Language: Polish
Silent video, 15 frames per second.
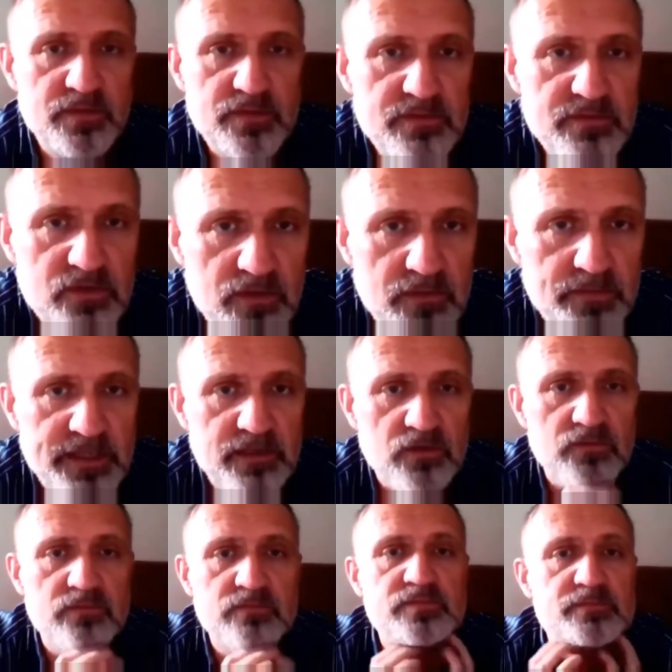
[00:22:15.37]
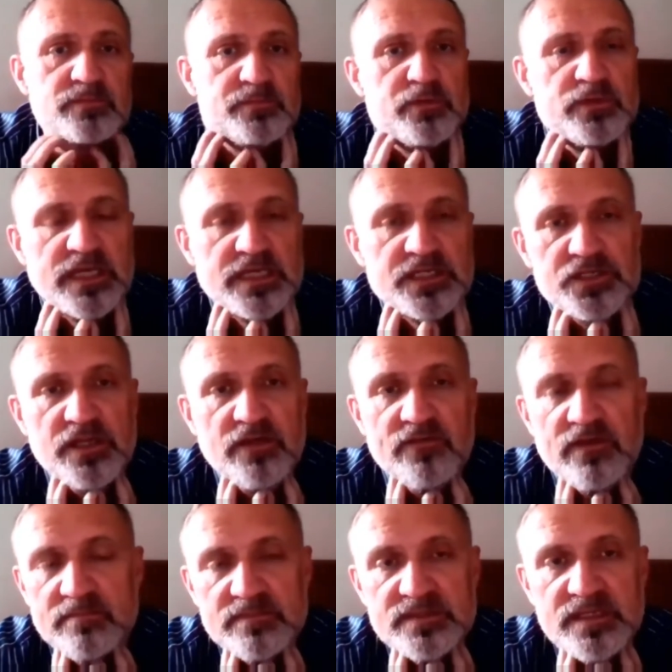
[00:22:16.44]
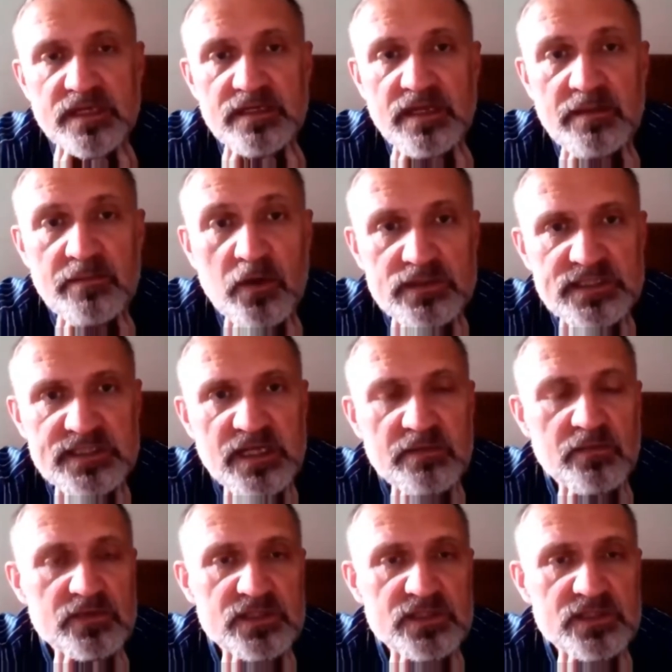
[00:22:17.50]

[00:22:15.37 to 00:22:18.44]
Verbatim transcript: no, będą wzbudzać, nie wiem, emocje,